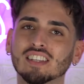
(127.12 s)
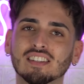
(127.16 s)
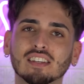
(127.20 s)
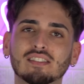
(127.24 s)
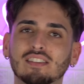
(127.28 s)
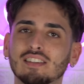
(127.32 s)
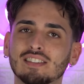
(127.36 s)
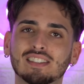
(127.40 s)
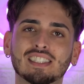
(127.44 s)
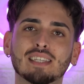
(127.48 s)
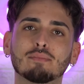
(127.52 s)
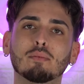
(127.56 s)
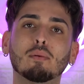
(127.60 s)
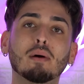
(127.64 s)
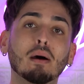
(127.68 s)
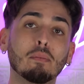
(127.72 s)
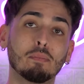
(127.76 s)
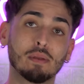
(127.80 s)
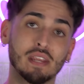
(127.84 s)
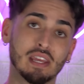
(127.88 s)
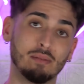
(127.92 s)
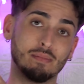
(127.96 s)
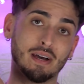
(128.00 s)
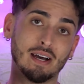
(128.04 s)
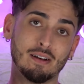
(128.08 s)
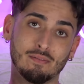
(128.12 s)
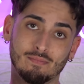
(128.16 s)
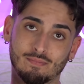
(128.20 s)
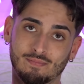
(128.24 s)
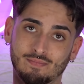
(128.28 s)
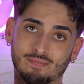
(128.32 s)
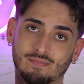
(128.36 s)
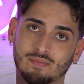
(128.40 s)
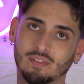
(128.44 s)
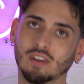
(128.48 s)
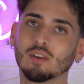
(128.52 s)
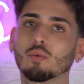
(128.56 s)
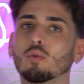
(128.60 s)
gasatissimo, ma prima
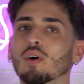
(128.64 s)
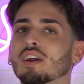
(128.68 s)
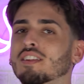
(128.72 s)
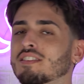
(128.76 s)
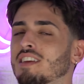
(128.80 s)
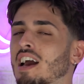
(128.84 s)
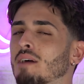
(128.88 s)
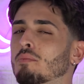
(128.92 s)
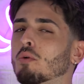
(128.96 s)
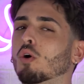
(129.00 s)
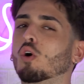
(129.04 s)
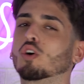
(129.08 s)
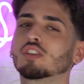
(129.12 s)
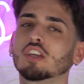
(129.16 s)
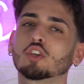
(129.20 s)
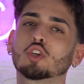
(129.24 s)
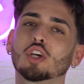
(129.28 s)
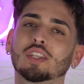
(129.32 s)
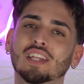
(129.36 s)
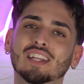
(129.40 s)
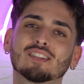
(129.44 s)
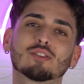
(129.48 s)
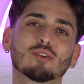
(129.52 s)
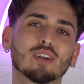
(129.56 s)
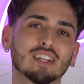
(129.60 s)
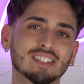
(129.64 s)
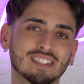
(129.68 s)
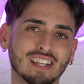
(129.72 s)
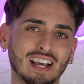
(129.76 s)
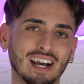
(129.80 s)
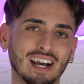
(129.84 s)
guardiamo cosa c'è dentro la